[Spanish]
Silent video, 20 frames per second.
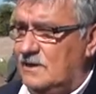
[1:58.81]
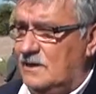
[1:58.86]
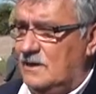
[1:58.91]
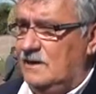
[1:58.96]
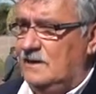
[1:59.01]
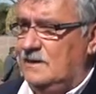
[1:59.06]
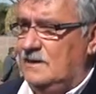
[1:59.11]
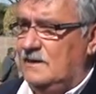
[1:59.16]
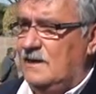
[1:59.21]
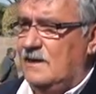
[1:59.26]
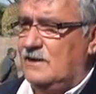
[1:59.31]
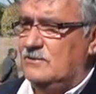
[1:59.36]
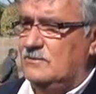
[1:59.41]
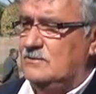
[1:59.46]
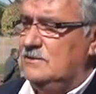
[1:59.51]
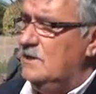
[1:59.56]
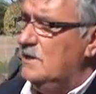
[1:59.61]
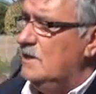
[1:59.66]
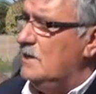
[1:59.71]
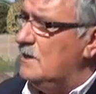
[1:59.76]
que
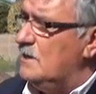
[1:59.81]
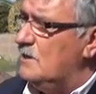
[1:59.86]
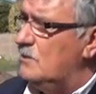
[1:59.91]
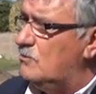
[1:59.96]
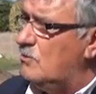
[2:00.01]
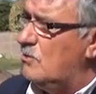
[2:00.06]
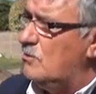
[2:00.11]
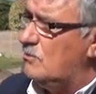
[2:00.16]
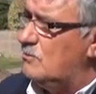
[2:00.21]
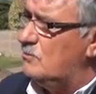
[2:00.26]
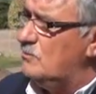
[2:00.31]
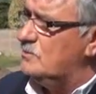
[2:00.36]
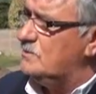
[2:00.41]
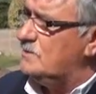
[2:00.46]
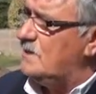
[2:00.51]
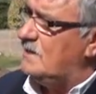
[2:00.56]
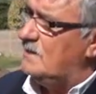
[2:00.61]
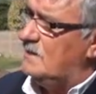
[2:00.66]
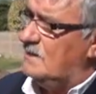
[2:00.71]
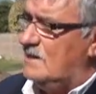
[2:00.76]
quedaron
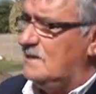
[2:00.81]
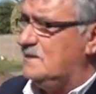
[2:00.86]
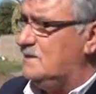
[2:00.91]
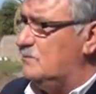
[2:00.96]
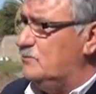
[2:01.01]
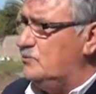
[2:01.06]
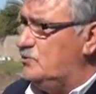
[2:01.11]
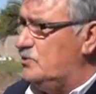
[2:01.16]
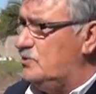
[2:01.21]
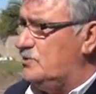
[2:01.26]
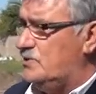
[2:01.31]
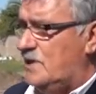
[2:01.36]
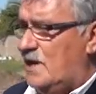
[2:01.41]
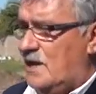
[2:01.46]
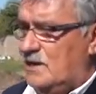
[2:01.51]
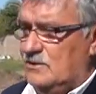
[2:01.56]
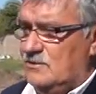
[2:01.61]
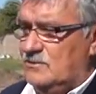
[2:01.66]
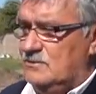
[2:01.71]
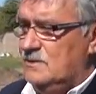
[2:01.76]
inconclusas desde hace muchos
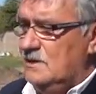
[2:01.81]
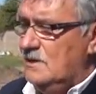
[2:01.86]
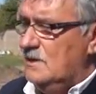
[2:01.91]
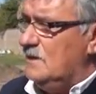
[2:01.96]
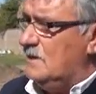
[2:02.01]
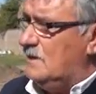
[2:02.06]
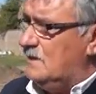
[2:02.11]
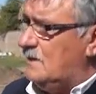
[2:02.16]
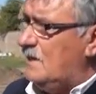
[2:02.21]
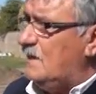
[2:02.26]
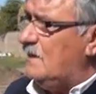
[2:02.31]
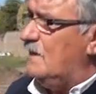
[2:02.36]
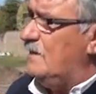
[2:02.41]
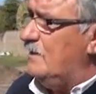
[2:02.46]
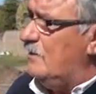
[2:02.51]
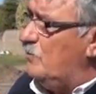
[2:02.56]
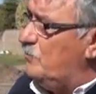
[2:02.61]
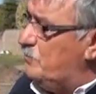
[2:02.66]
años, que está desde el